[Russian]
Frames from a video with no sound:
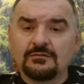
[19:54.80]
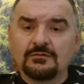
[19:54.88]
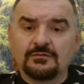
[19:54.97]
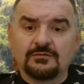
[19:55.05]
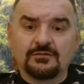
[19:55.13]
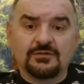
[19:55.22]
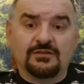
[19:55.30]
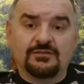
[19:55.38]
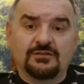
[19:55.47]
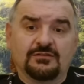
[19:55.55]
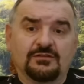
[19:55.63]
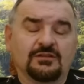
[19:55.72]
да я нет, не
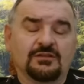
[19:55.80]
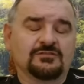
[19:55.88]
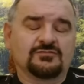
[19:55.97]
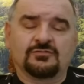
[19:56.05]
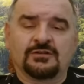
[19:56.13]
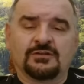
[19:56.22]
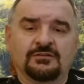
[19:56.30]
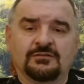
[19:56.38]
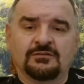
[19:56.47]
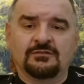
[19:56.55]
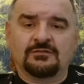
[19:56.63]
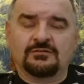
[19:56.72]
с Украины. Я не с Украины.
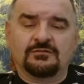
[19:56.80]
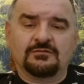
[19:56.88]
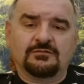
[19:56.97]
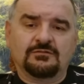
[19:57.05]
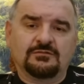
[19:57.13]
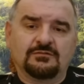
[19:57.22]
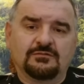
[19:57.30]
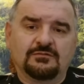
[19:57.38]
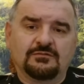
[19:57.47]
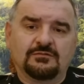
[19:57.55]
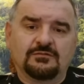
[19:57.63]
А откуда вы?